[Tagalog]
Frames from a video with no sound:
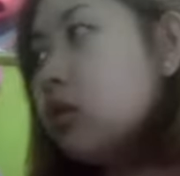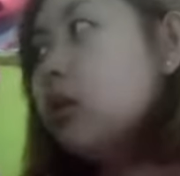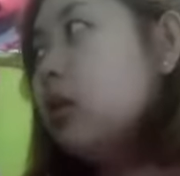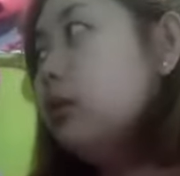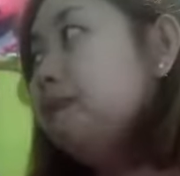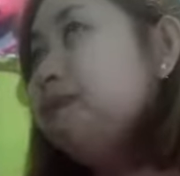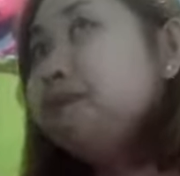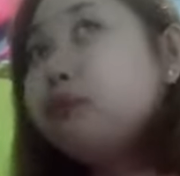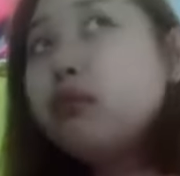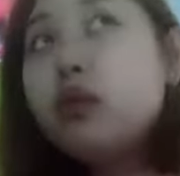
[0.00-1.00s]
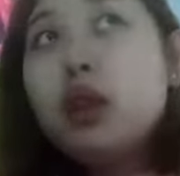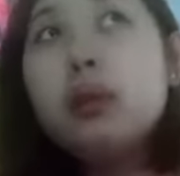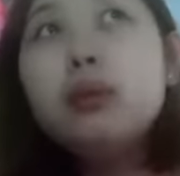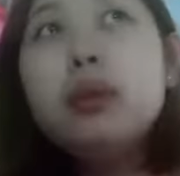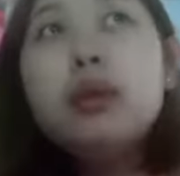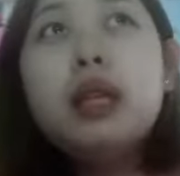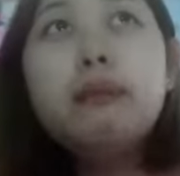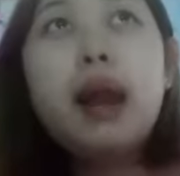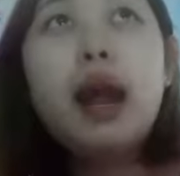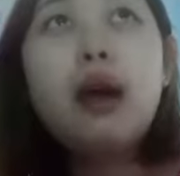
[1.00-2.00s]
So, yun.
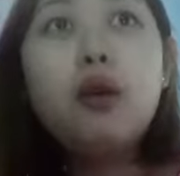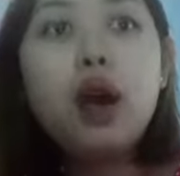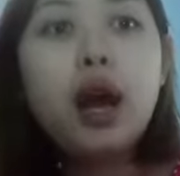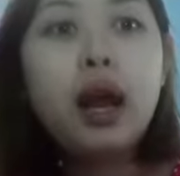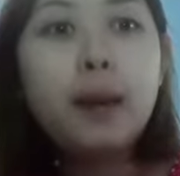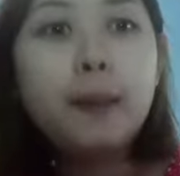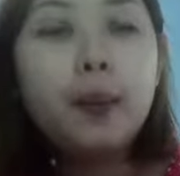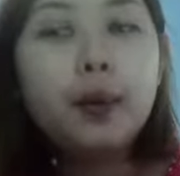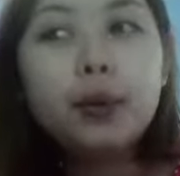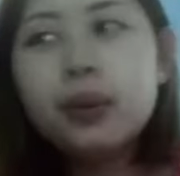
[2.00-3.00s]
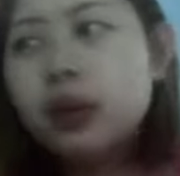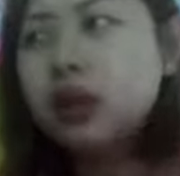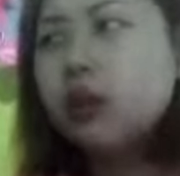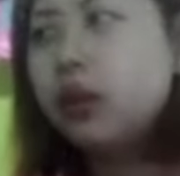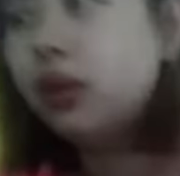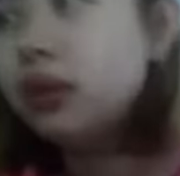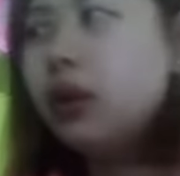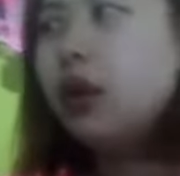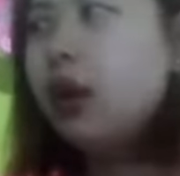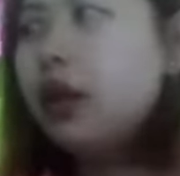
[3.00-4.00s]
Bumili pala ako kahapon nung ano,
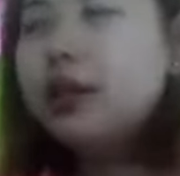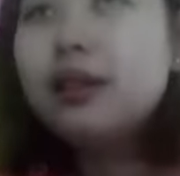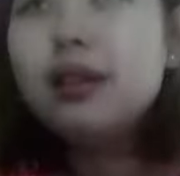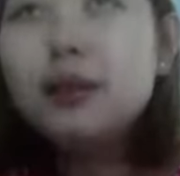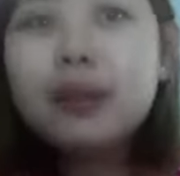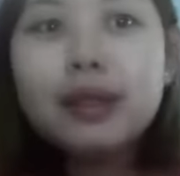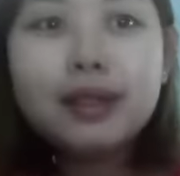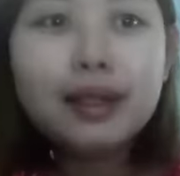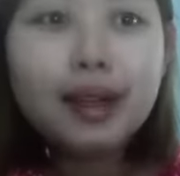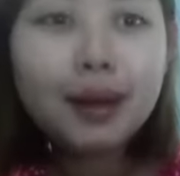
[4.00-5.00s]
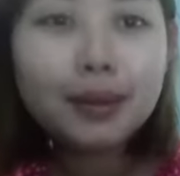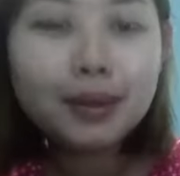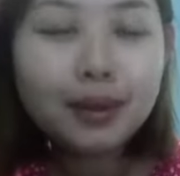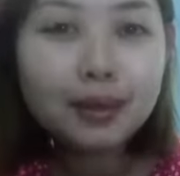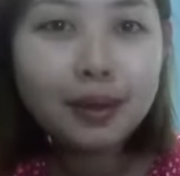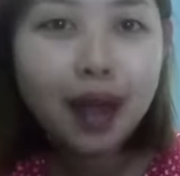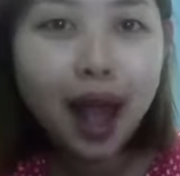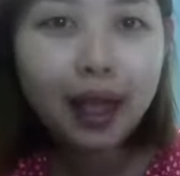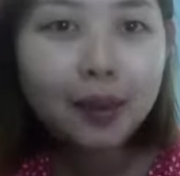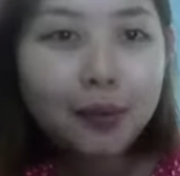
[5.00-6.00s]
Sini ko pa nagagamit yung
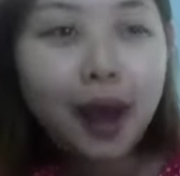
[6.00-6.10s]
ibang eye